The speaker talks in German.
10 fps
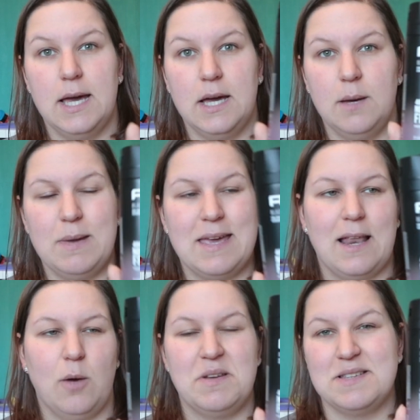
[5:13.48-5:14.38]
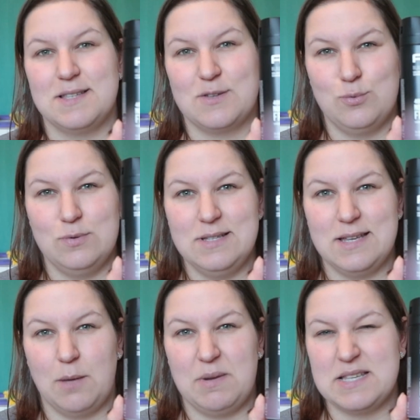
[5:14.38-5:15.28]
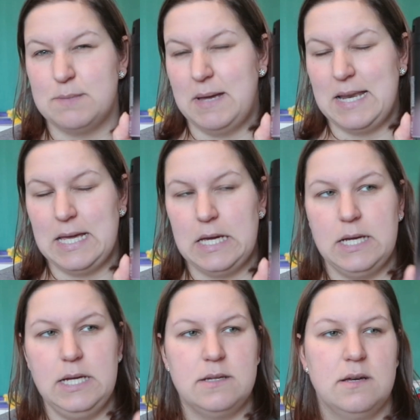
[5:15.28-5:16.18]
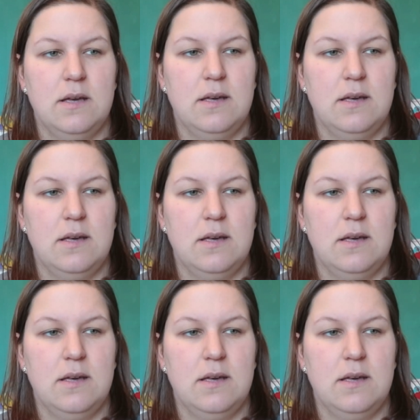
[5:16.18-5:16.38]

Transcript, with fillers: Ähm, ich glaube, dass das cool ist, ich glaube, dass das männlich riecht.